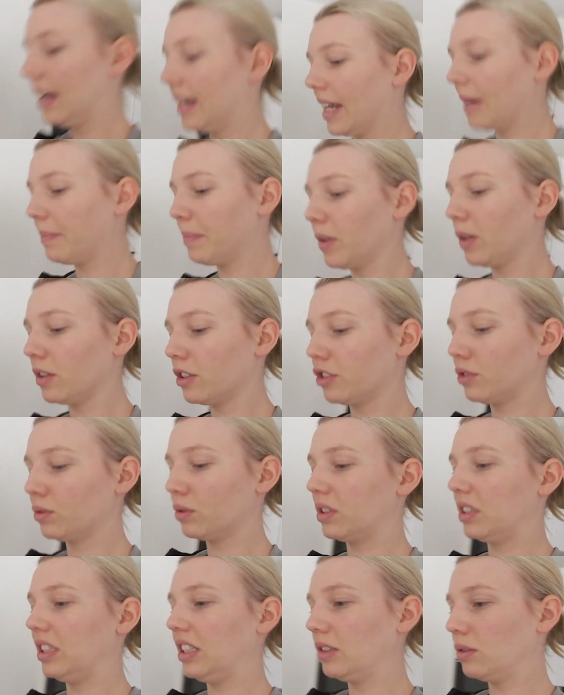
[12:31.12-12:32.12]
Ich habe noch
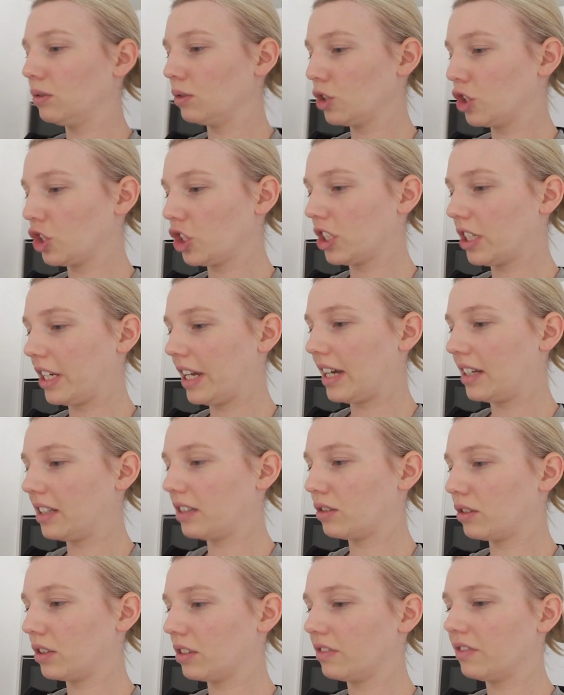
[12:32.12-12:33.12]
die
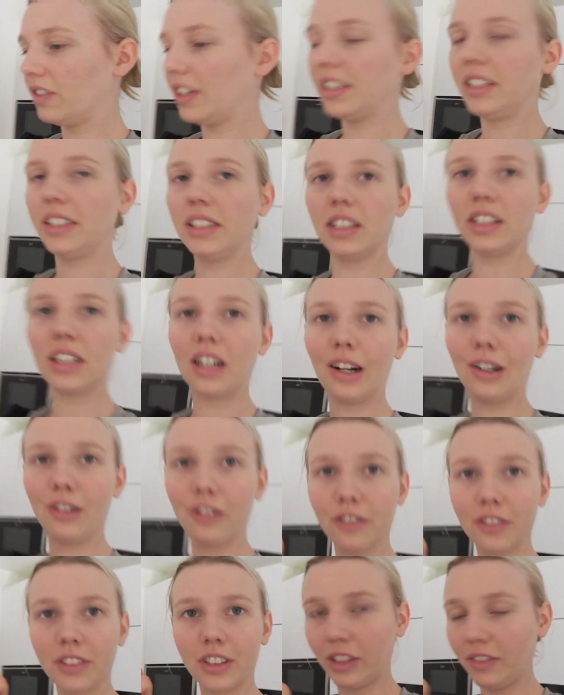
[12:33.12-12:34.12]
Deko-Sterne-Konfetti
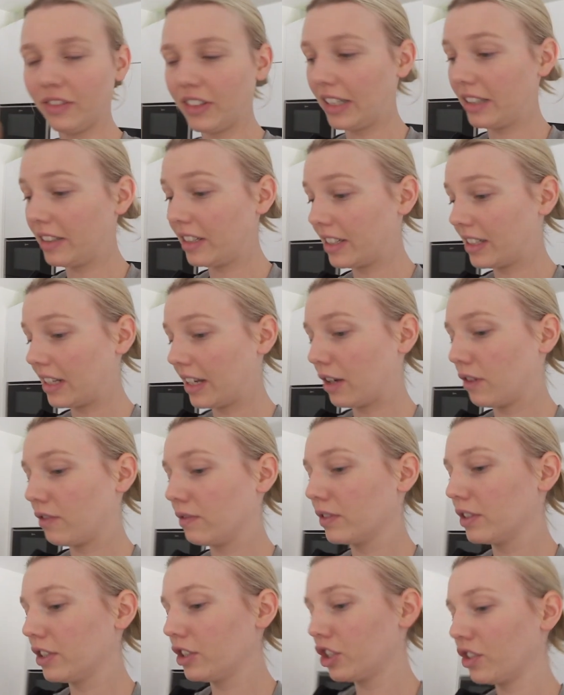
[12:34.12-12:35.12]
gekauft. Ich werde ich gleich auf
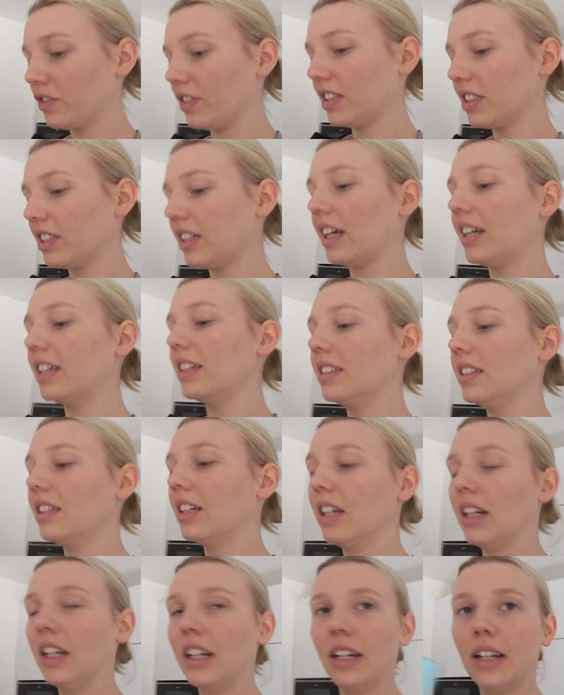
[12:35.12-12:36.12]
den Tisch verteilen.
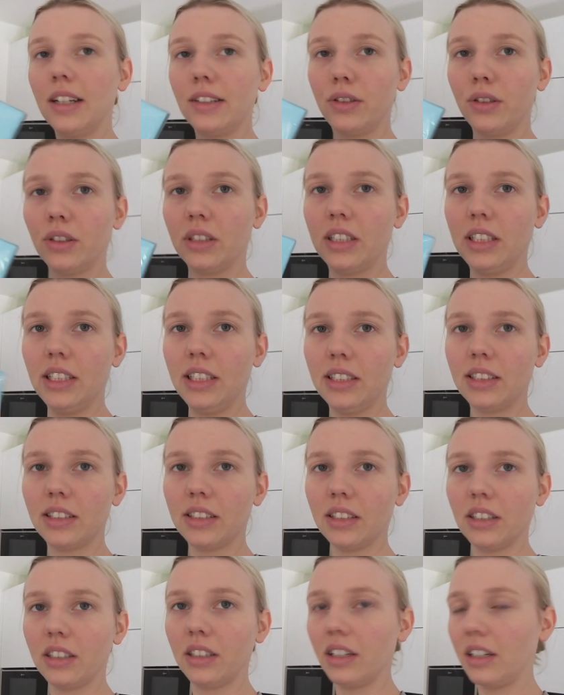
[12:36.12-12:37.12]

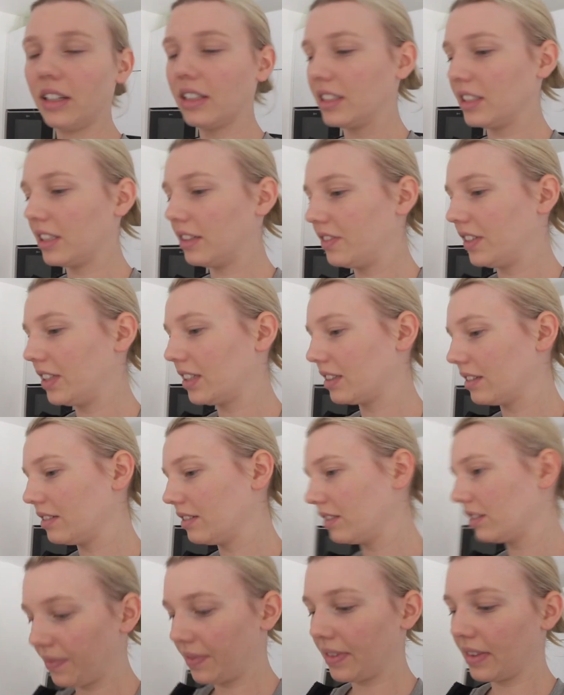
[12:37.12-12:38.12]
Türkise äh,
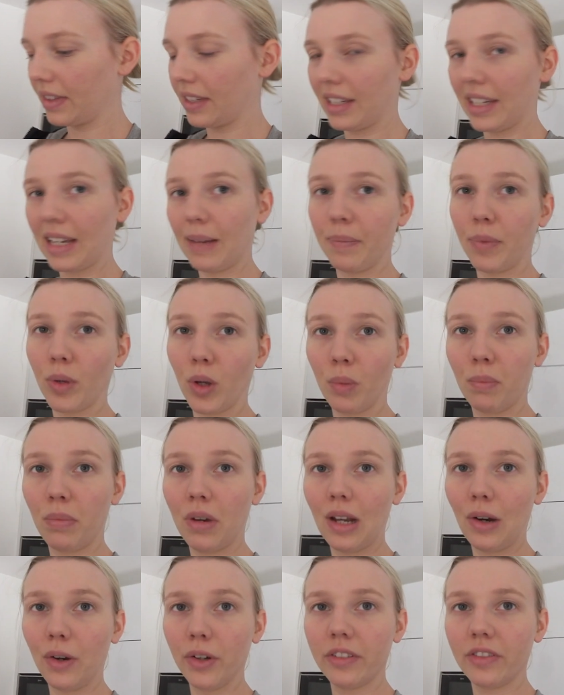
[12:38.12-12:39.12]
Servierten. Ich habe noch
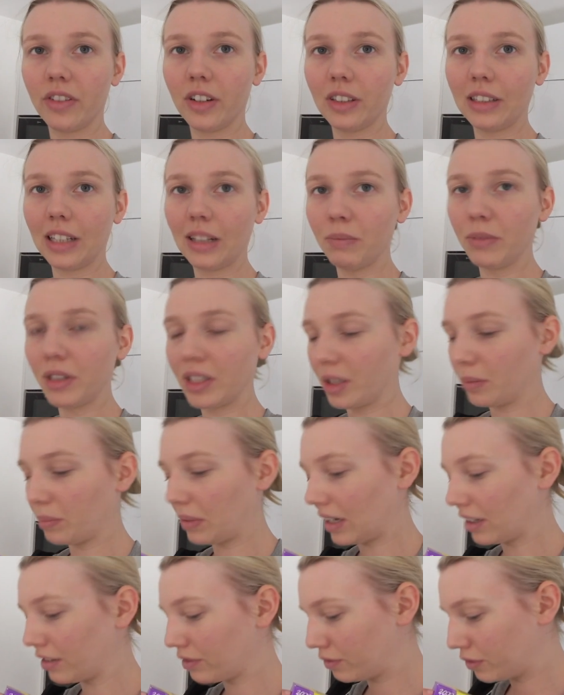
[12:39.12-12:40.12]
blauen Fondant
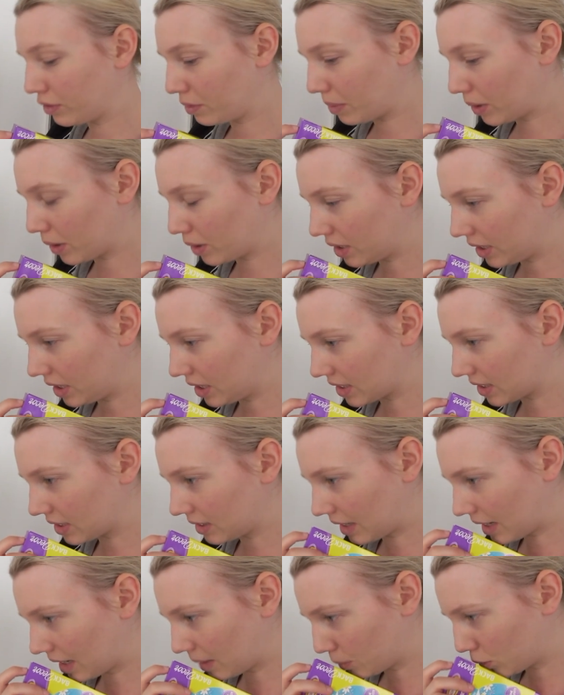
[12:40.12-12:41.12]
mitgebracht für Paulines
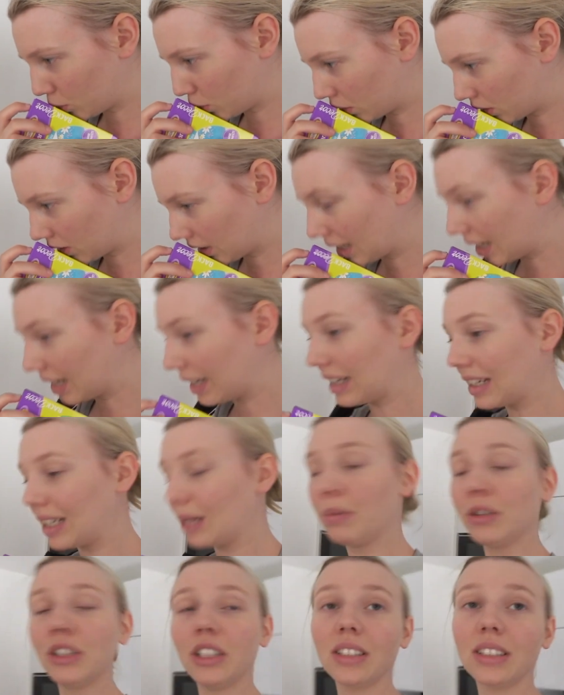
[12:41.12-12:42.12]
Namen. Und
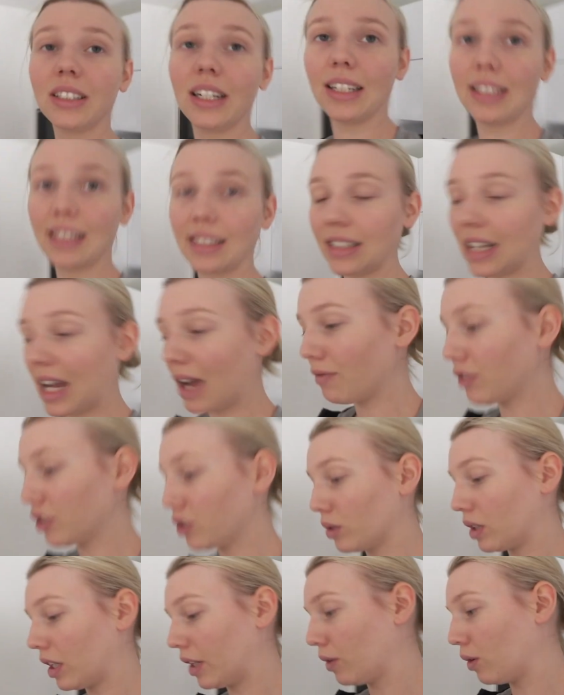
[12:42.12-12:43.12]
Geburtstagskerzen haben wir
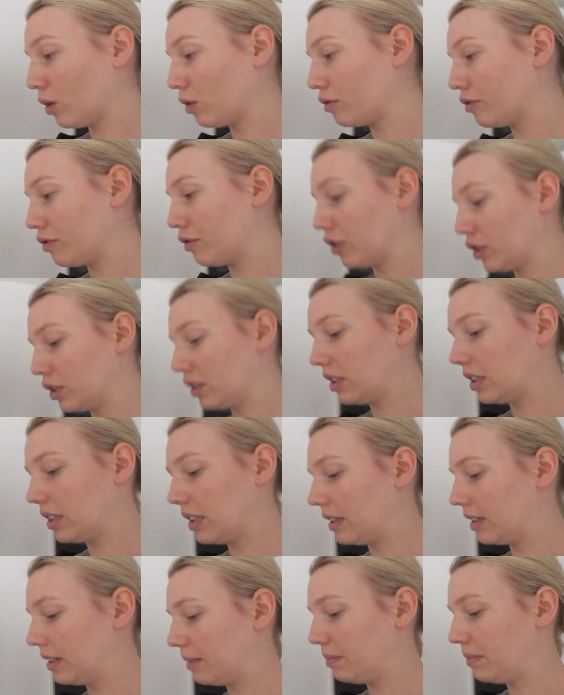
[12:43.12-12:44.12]
sogar noch
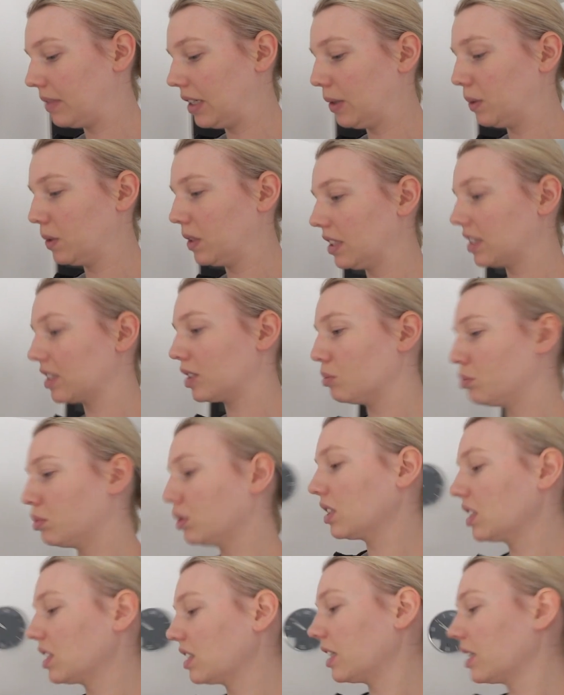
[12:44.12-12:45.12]
von ähm, Leonas
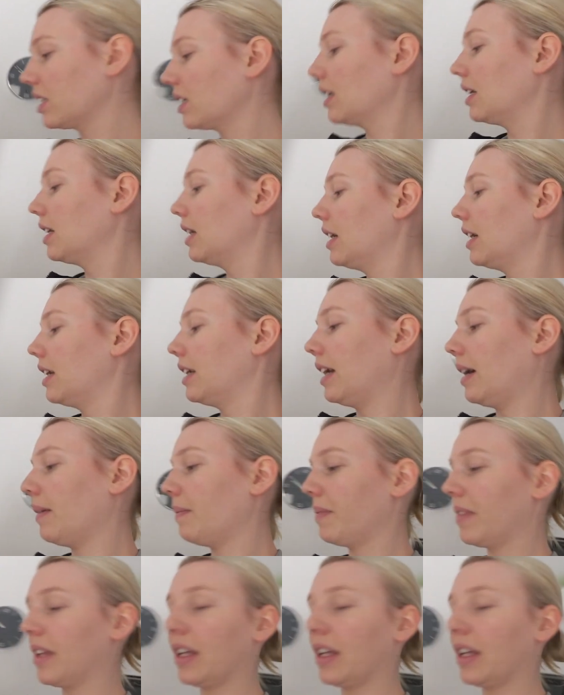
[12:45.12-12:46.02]
Geburtstag. Ja,